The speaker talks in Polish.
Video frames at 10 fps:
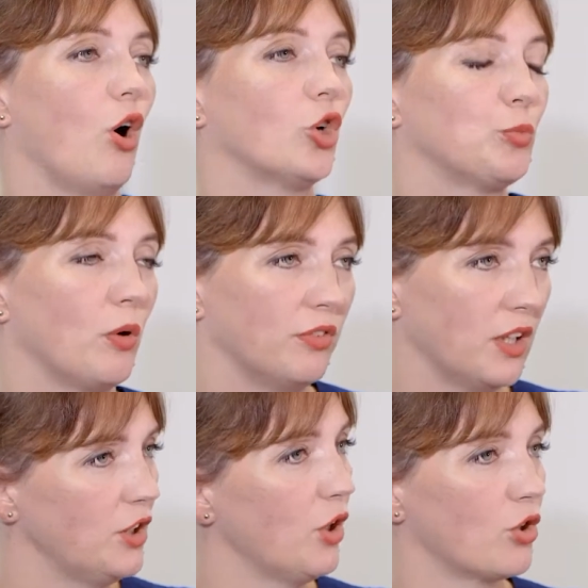
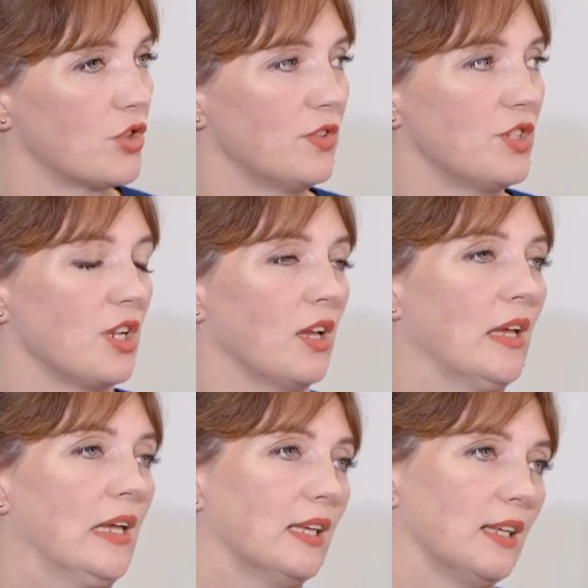odpowiednio oczywiście
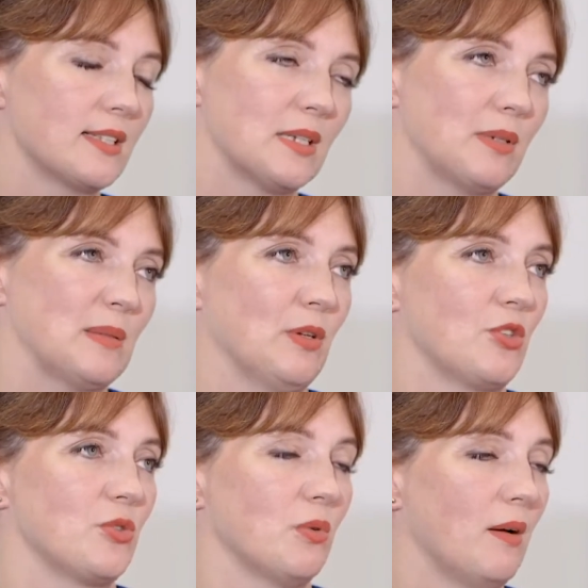je
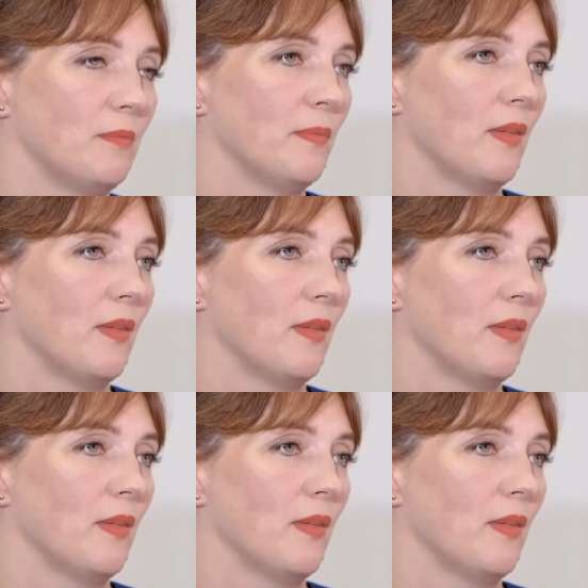zabezpieczyłam.